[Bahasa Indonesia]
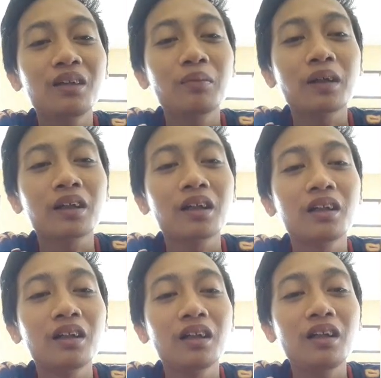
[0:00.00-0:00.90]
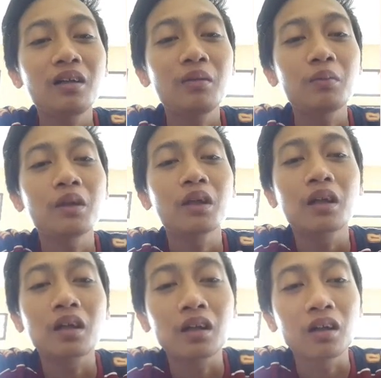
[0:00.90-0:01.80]
pakai ini
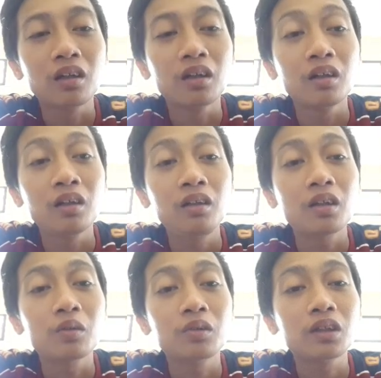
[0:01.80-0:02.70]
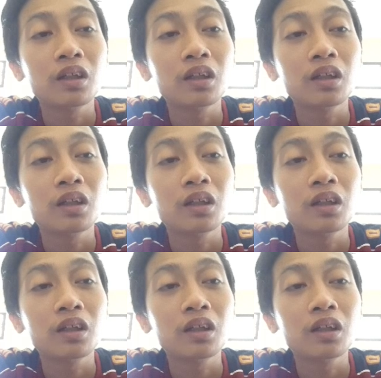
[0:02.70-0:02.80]
biar tidak usah